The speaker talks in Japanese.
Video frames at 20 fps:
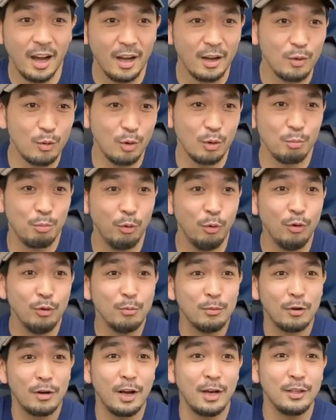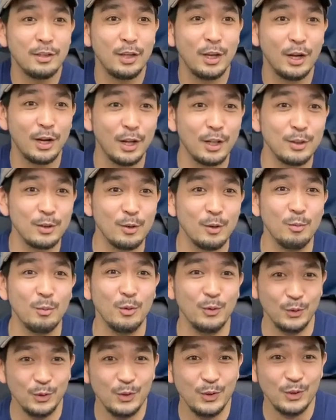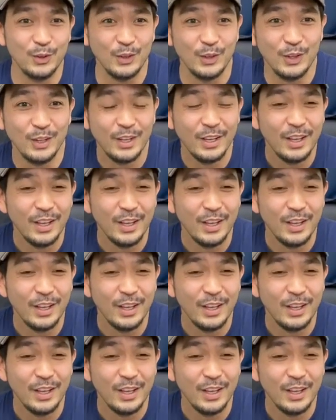あ、これ僕も買いたいなって思う、